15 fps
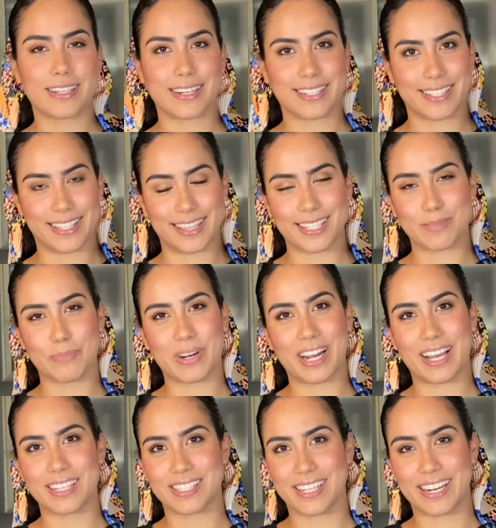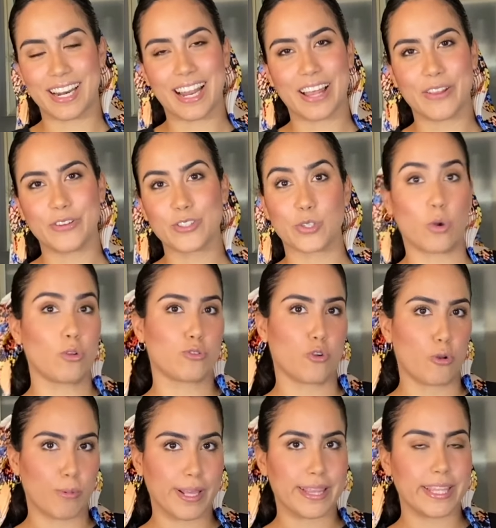recetas para hacer helados o
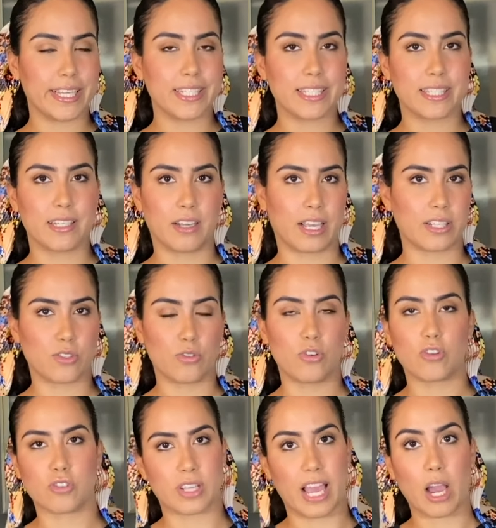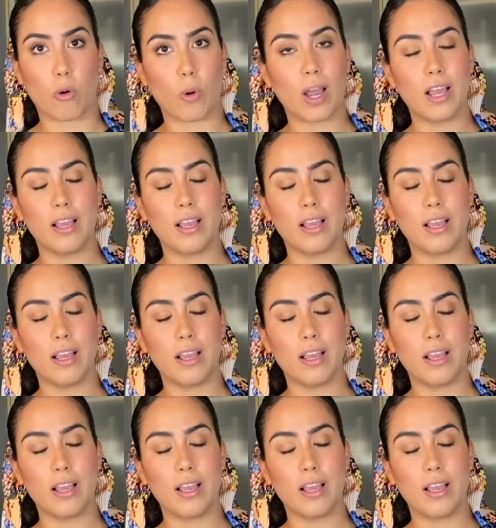sorbetes, que son los de agua.